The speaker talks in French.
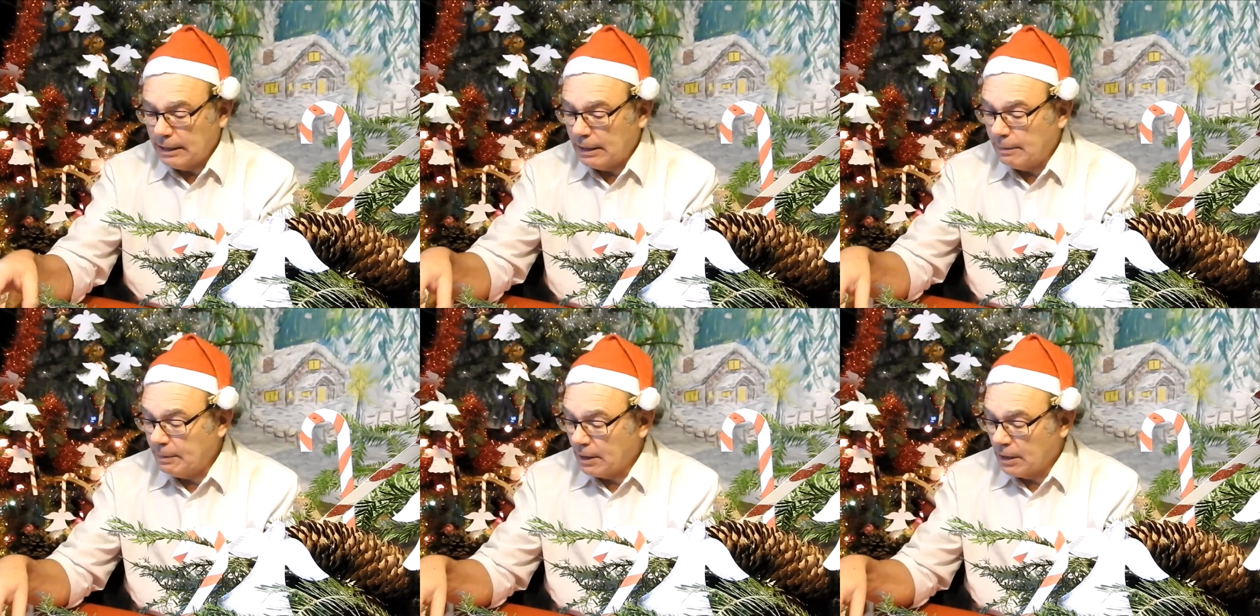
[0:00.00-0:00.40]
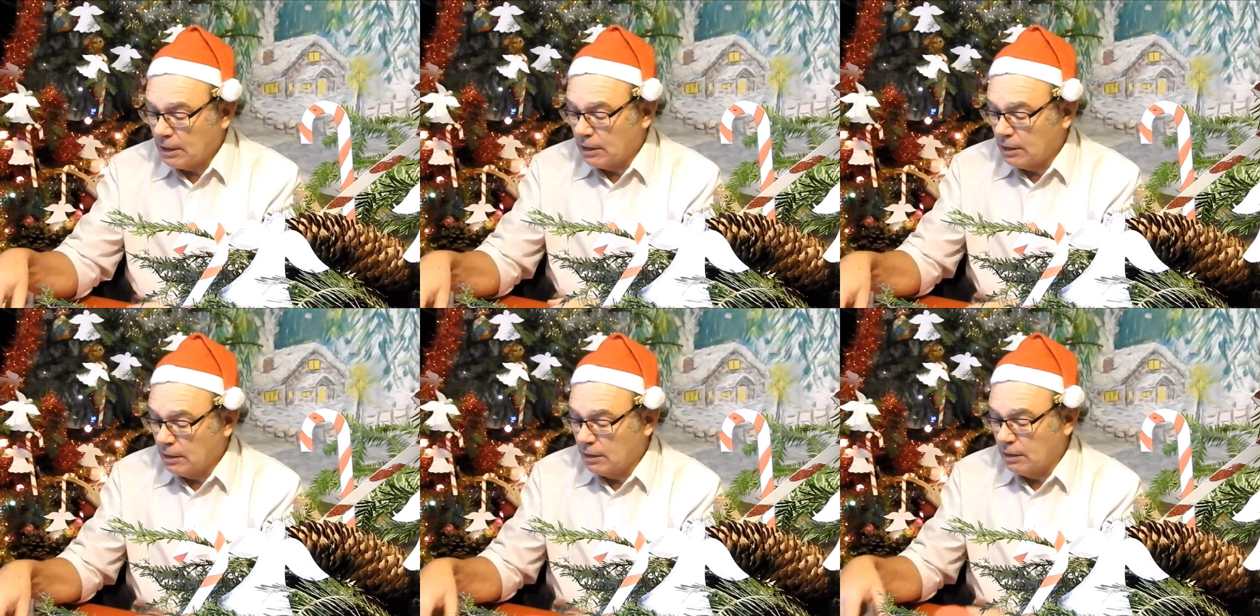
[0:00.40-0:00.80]
eh
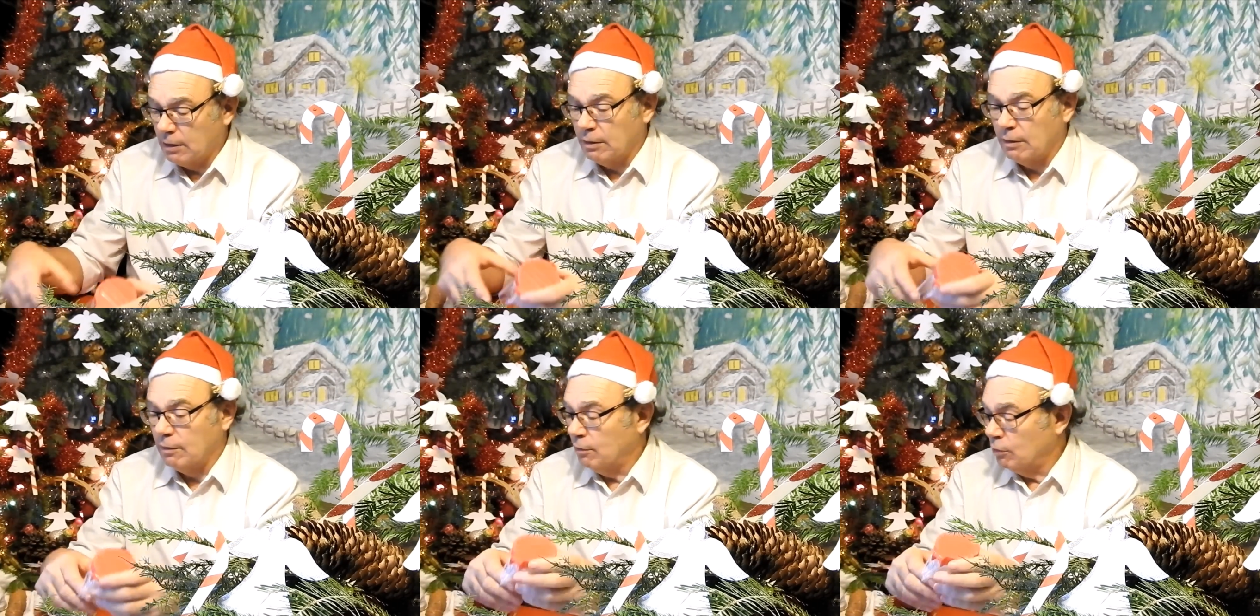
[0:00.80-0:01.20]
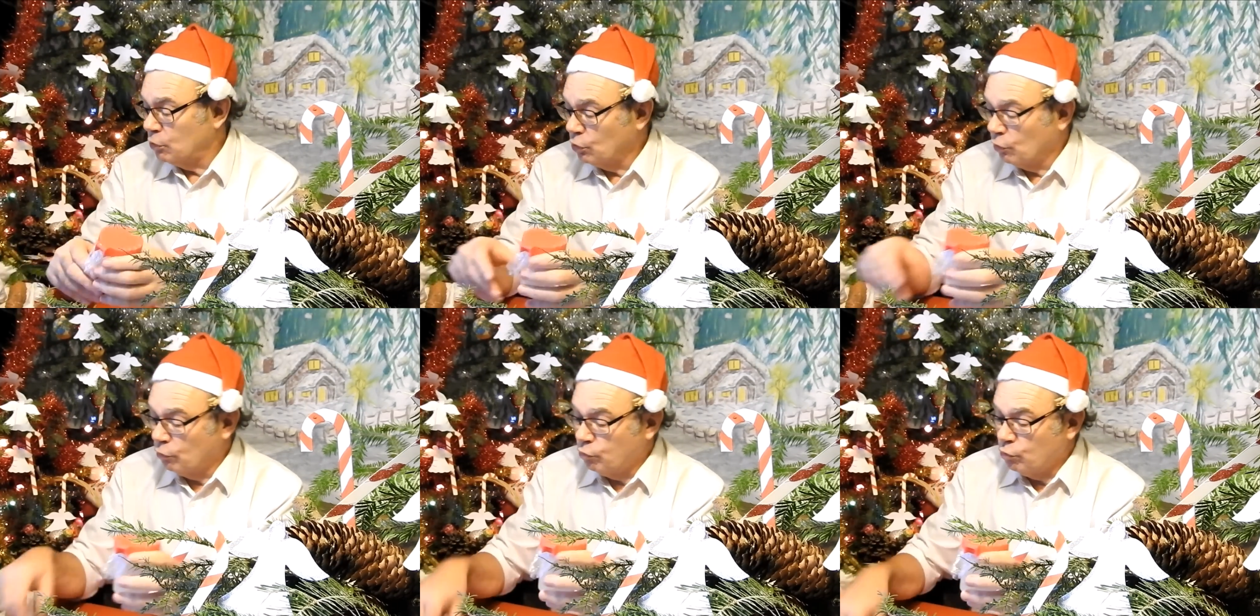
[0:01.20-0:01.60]
bien
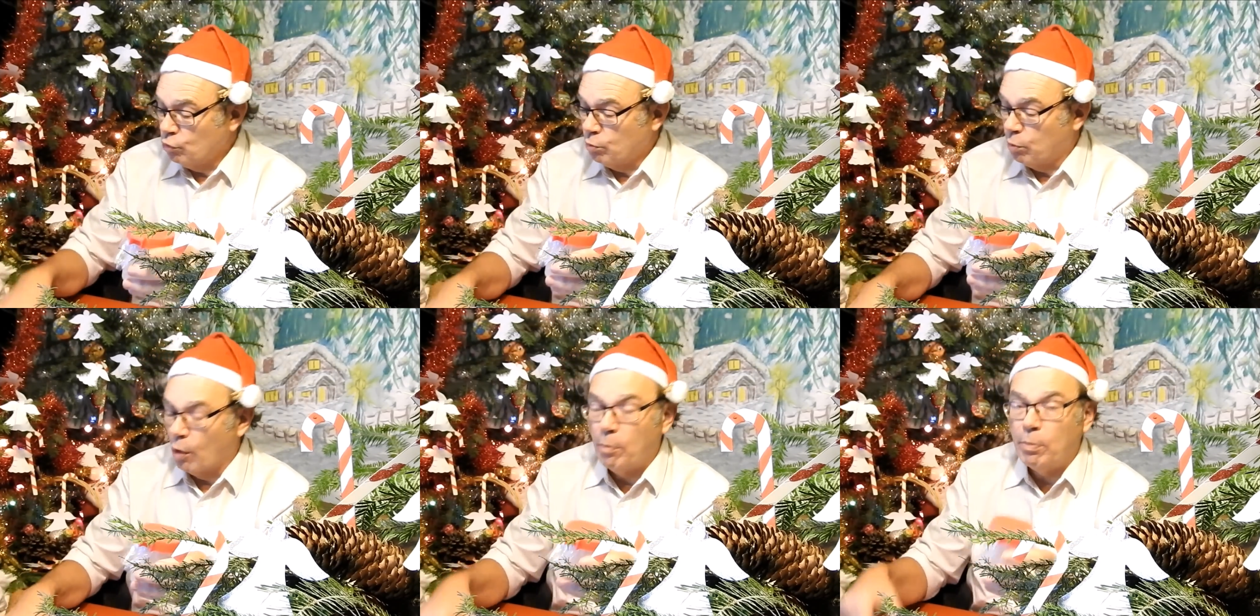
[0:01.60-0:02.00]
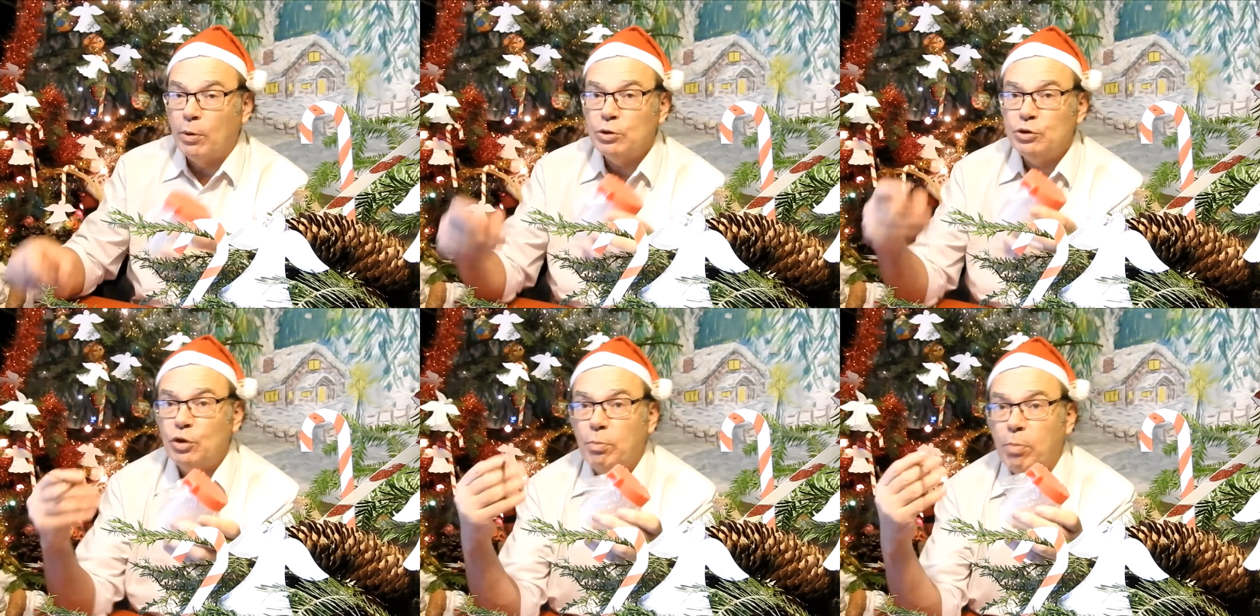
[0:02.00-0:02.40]
je vous
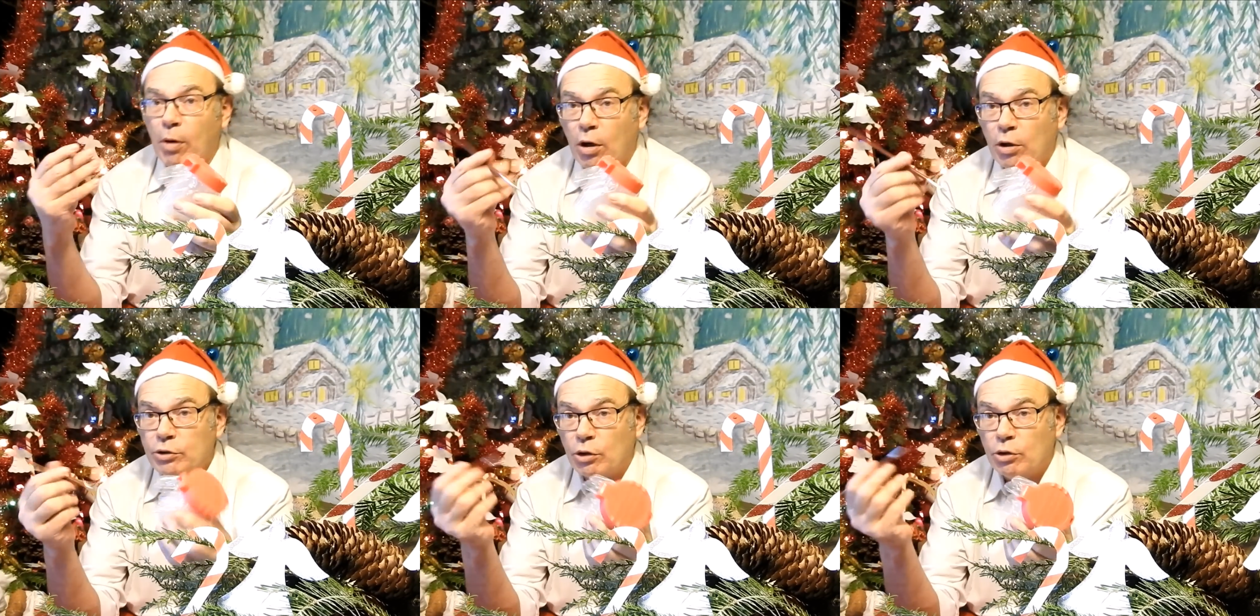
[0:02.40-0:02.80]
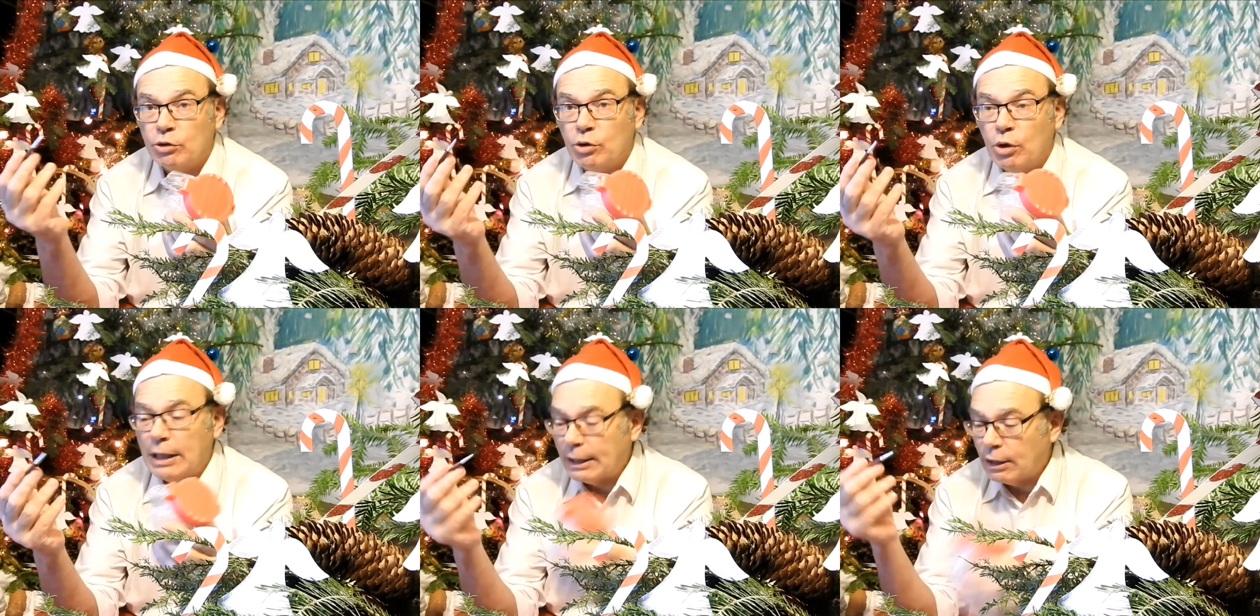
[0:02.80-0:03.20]
propose de prendre
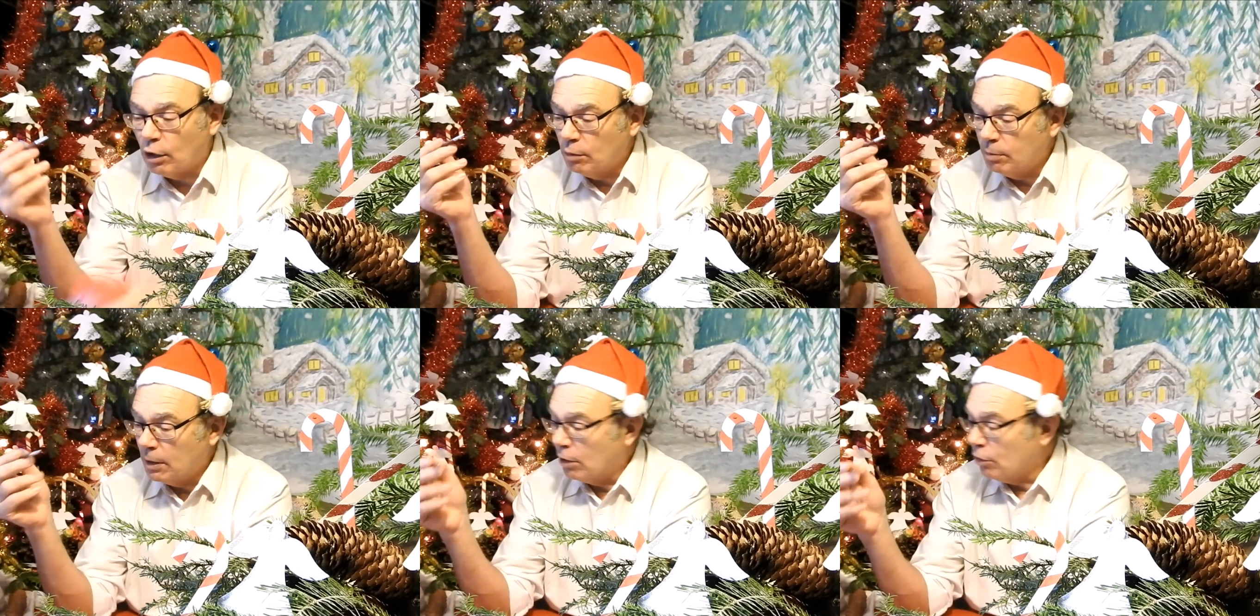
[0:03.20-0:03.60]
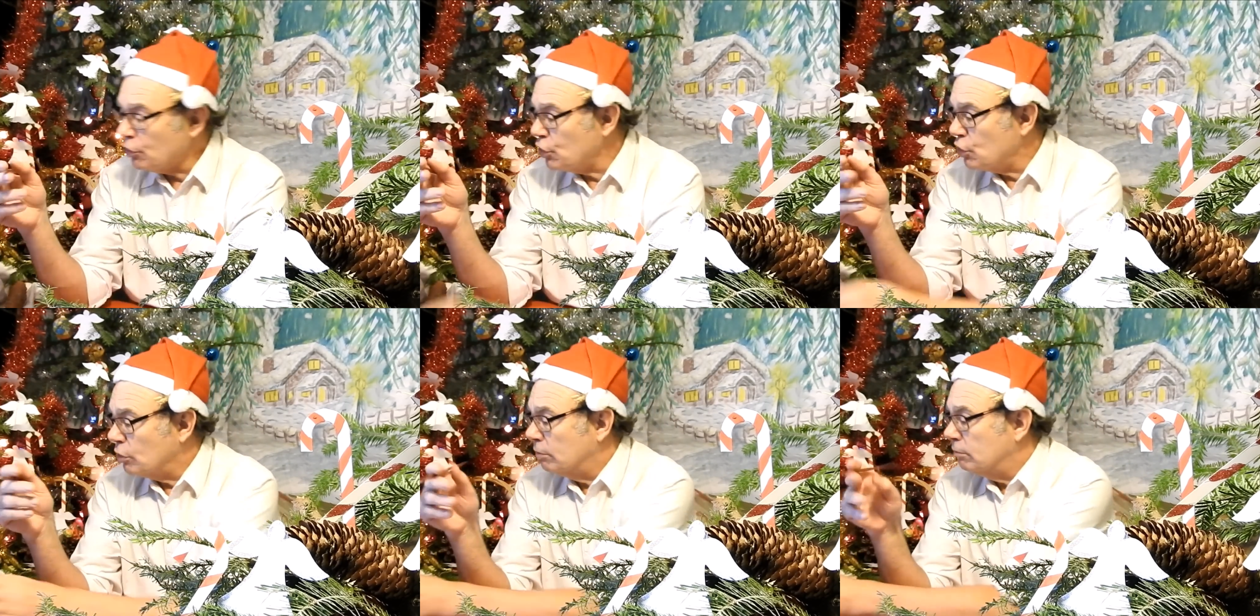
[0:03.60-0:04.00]
de la colle
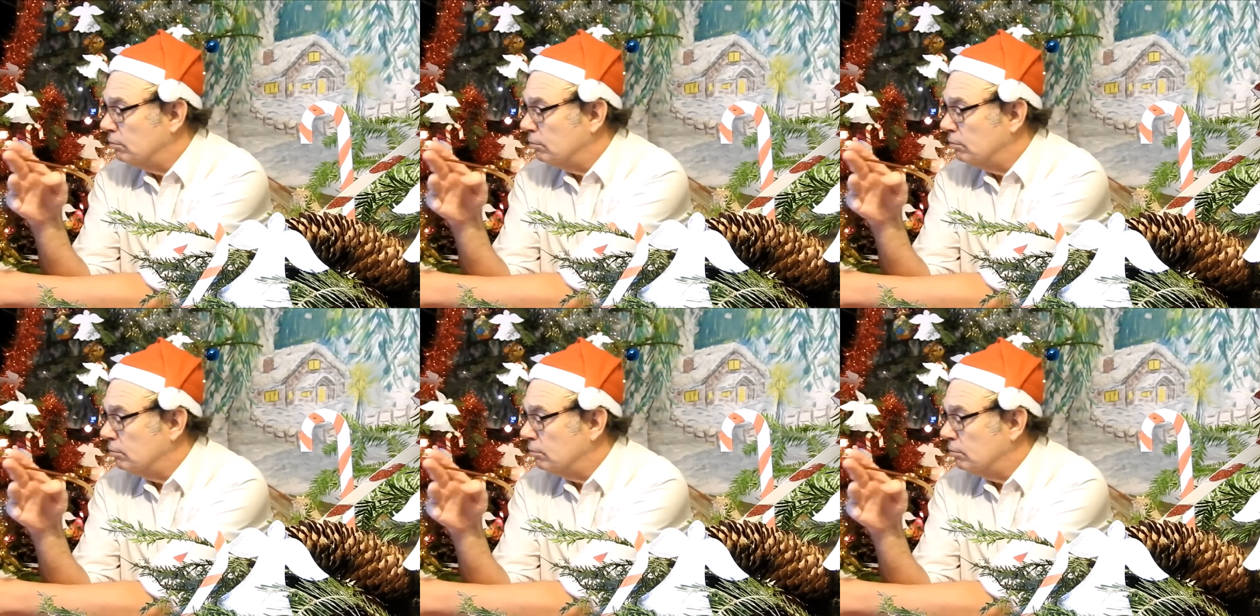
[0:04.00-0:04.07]
blanche,